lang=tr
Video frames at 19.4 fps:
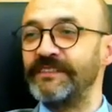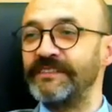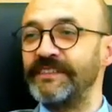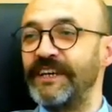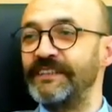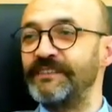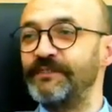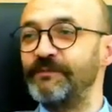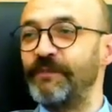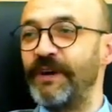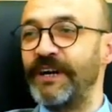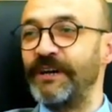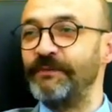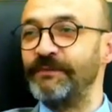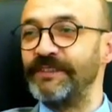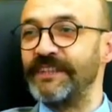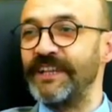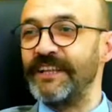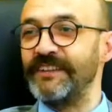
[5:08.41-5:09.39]
sayısı
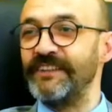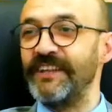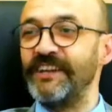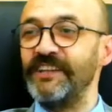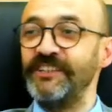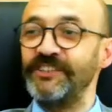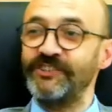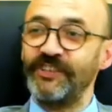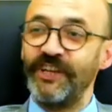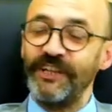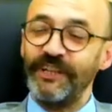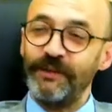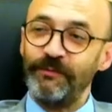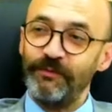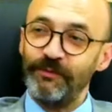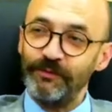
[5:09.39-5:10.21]
bakımından da inşallah